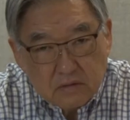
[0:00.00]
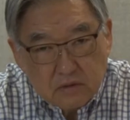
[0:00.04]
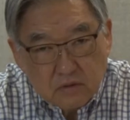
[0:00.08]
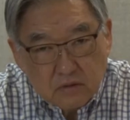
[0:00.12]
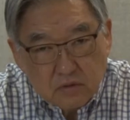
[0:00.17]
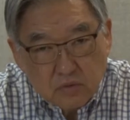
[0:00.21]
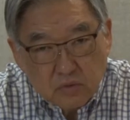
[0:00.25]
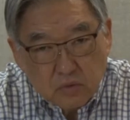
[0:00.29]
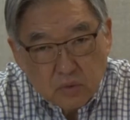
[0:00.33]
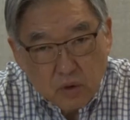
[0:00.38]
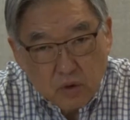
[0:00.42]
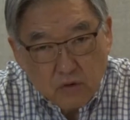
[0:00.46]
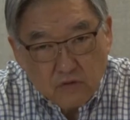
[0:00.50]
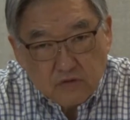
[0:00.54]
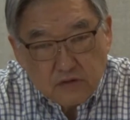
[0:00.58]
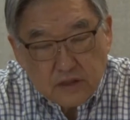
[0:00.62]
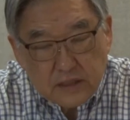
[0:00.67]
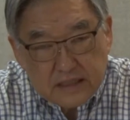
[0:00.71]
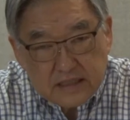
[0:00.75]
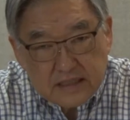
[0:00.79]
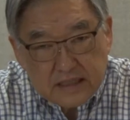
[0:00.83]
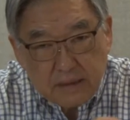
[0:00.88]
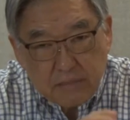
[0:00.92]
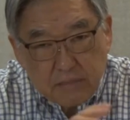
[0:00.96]
Quiero llamar la
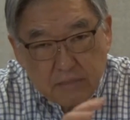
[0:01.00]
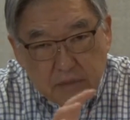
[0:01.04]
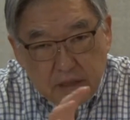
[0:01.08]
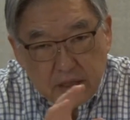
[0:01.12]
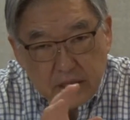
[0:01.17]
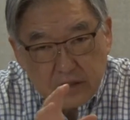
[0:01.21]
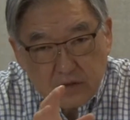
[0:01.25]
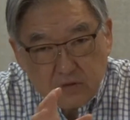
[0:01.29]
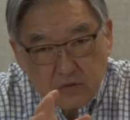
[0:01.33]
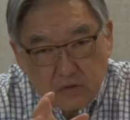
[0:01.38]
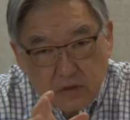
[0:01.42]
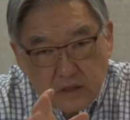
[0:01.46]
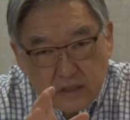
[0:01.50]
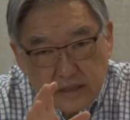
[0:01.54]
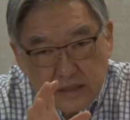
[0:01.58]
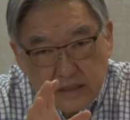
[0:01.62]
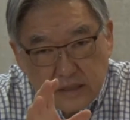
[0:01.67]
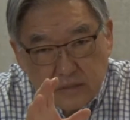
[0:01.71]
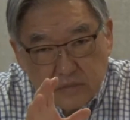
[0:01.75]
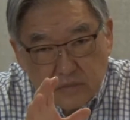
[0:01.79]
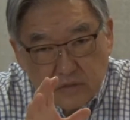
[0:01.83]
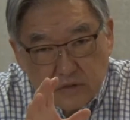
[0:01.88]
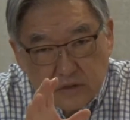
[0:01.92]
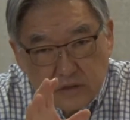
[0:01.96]
atención para esta
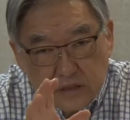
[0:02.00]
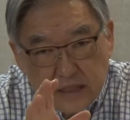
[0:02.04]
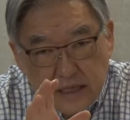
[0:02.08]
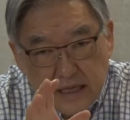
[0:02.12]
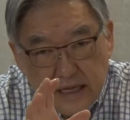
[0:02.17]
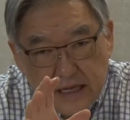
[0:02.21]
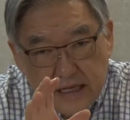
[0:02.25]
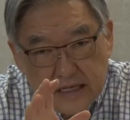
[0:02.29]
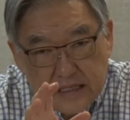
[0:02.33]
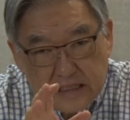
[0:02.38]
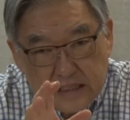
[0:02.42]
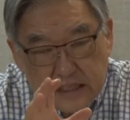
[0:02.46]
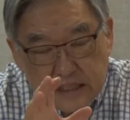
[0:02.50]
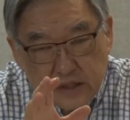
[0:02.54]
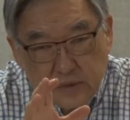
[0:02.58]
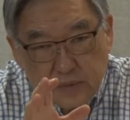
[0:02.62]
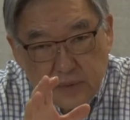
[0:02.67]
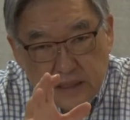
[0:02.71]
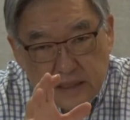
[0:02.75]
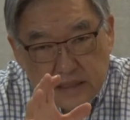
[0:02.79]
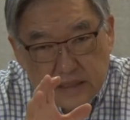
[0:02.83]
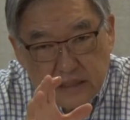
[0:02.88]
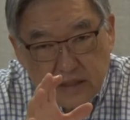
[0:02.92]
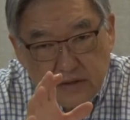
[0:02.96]
expresión,
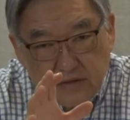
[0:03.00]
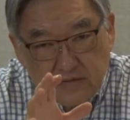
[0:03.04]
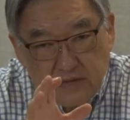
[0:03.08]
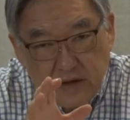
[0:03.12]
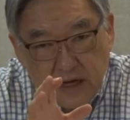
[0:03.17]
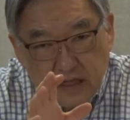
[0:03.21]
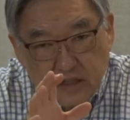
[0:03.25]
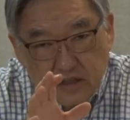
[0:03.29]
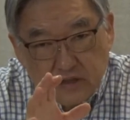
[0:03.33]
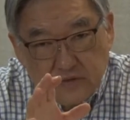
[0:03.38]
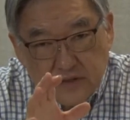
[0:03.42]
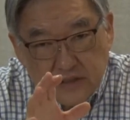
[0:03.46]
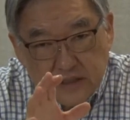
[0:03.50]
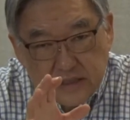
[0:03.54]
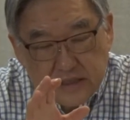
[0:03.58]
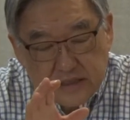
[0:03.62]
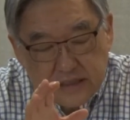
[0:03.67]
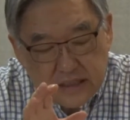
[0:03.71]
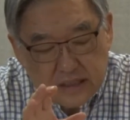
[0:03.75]
este ministerio.